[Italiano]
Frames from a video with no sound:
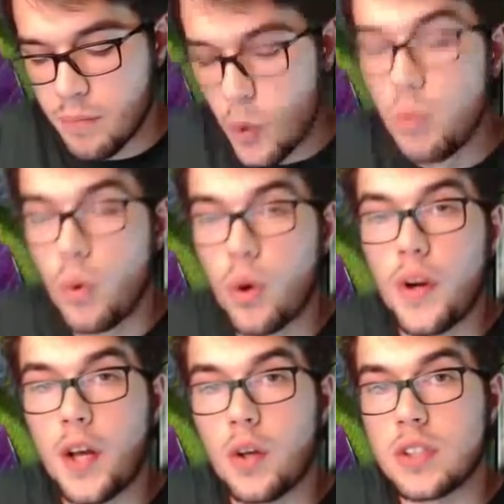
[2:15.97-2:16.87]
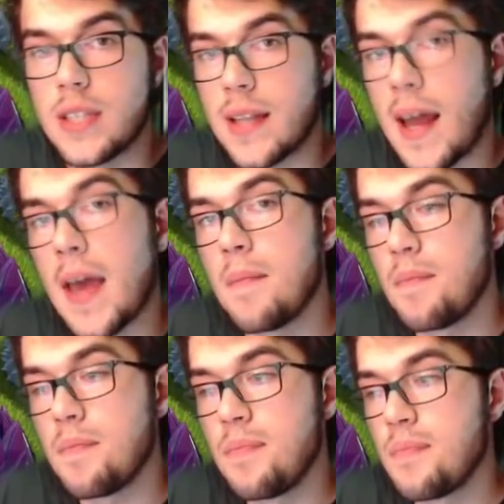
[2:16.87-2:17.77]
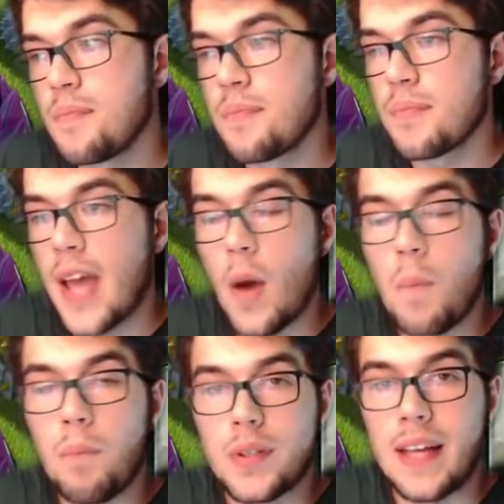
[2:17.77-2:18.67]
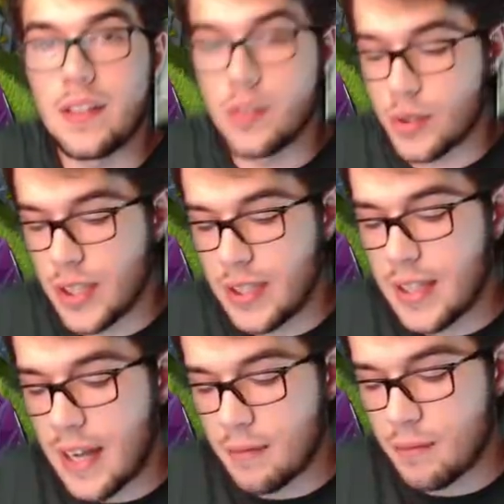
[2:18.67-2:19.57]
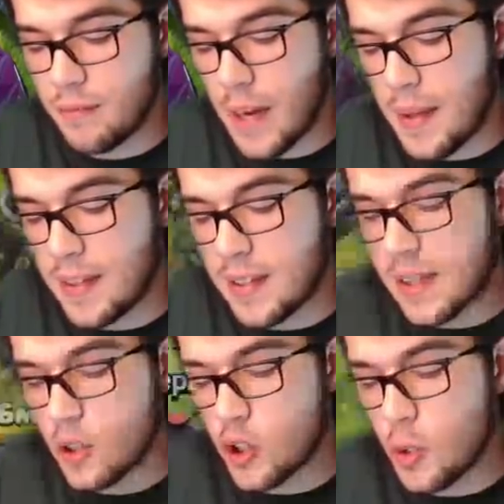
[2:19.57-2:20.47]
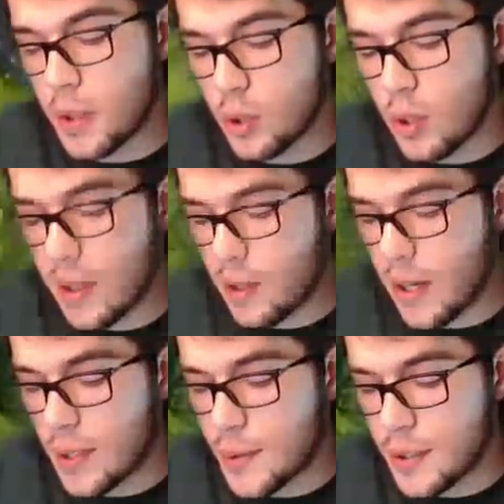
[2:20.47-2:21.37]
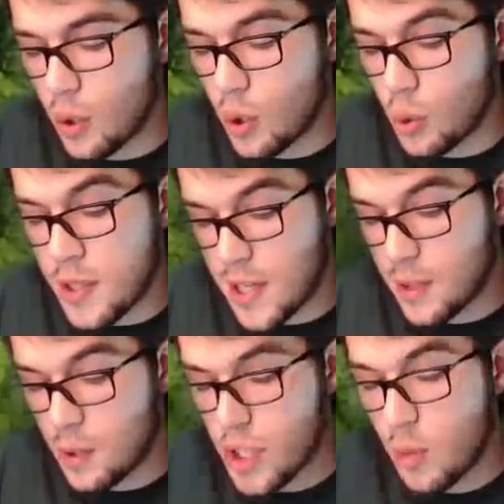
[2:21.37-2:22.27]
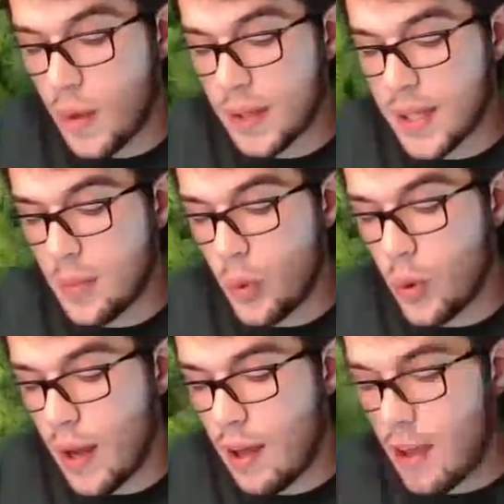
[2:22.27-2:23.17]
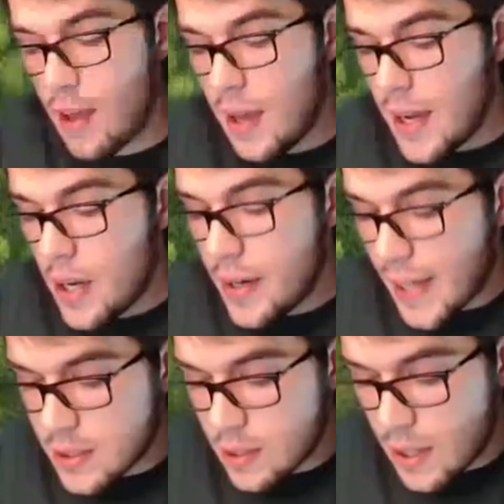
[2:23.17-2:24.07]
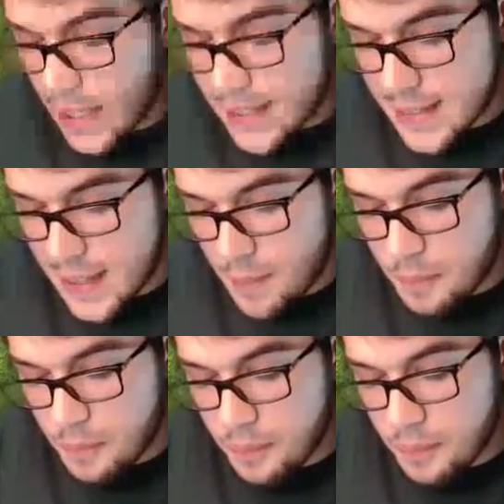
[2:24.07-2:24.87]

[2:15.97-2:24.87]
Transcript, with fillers: un muro ne costa 3. È un po' tanto, sì, direi veramente tanto, soprattutto calcolato che sono 250 le mura. In ogni caso, ragazzi,